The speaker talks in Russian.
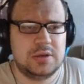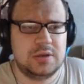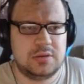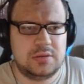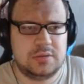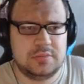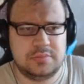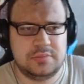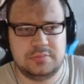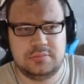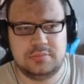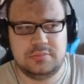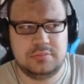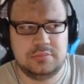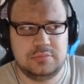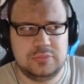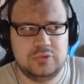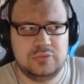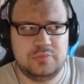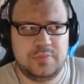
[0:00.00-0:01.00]
Эм,
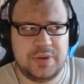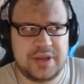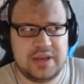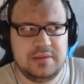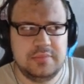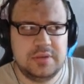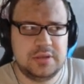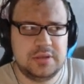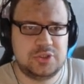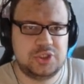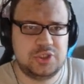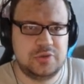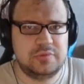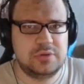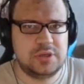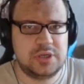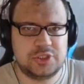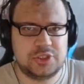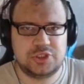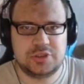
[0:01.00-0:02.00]
ну, по крайней мере,
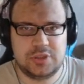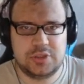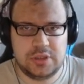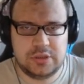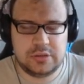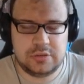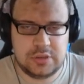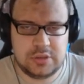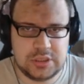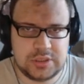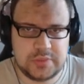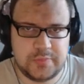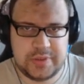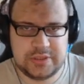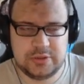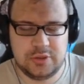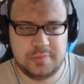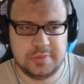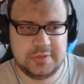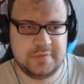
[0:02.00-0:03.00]
чего я ожидаю от
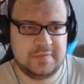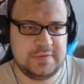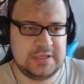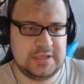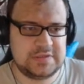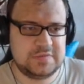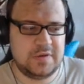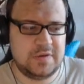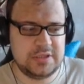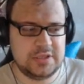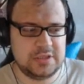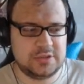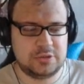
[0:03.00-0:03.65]
подобного названия,